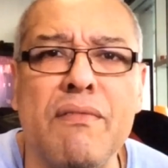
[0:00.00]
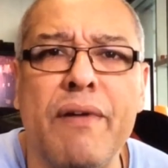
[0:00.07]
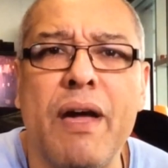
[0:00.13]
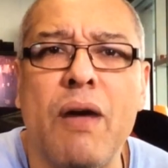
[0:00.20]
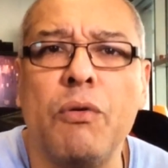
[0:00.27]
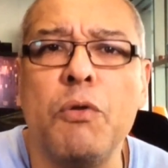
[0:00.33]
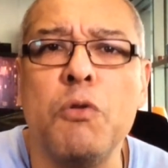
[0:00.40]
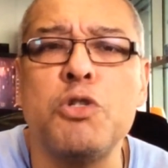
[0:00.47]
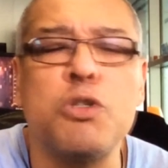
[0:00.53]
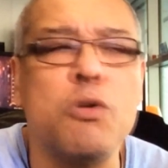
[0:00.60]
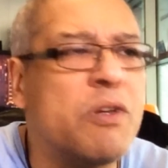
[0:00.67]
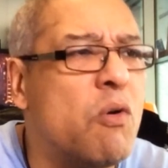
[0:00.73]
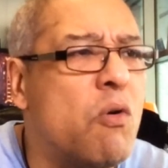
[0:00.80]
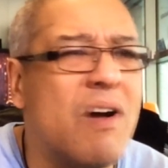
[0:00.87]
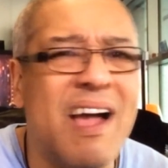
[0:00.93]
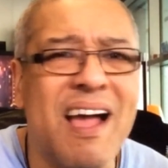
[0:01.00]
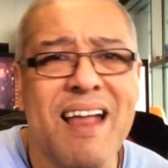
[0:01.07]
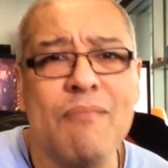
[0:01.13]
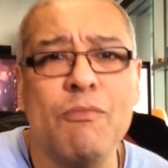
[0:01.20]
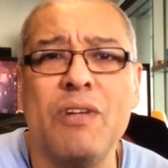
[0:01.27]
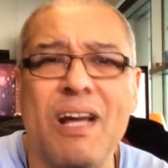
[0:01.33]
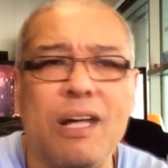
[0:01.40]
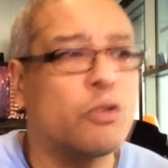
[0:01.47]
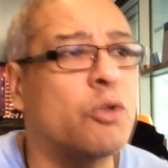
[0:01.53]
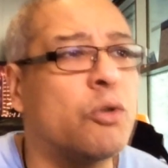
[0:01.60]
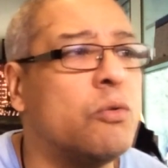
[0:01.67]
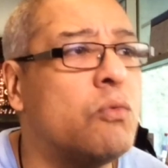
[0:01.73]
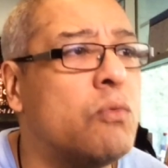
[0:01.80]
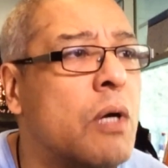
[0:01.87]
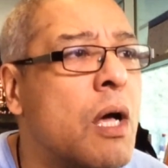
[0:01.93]
en hiver, on est au chaud, on est au calme, on est entre
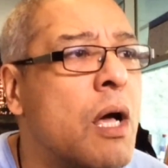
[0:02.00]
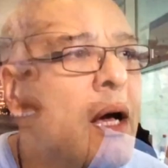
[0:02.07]
nous.